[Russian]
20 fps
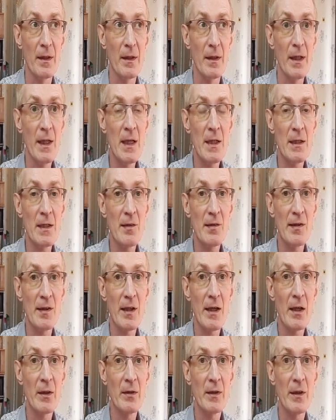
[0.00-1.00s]
Эти
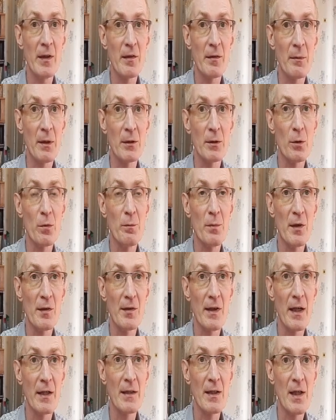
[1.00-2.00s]
сериалы я смотрю
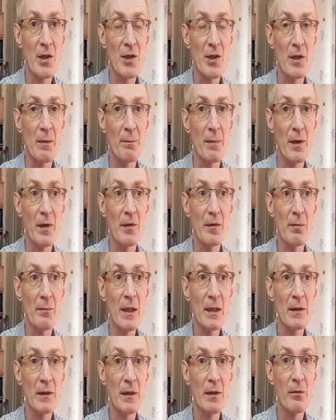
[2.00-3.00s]
бесконечно,
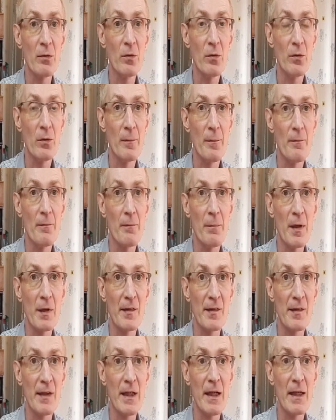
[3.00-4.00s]
пересматриваю
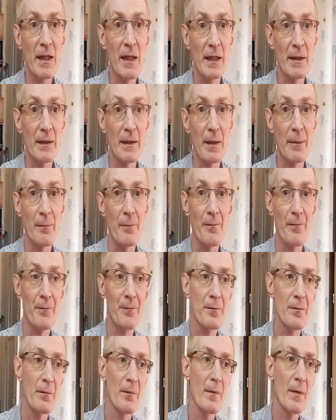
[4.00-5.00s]
постоянно –
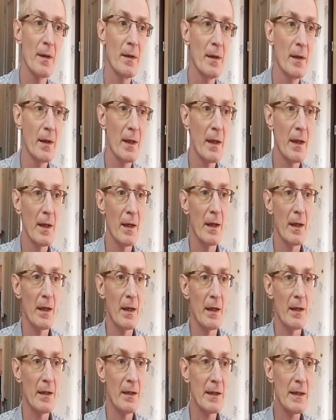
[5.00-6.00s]

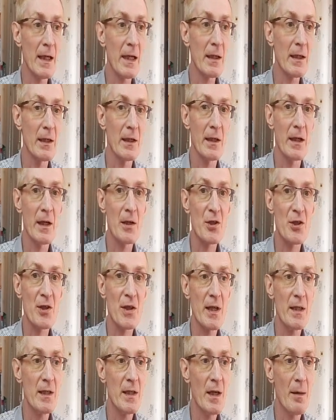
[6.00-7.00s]
Итак,
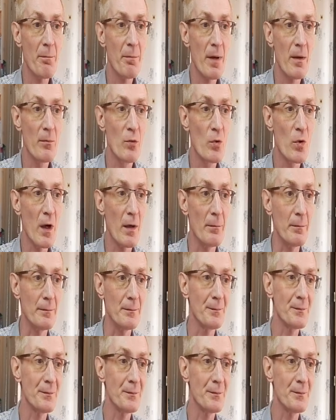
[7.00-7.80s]
хождение по мукам.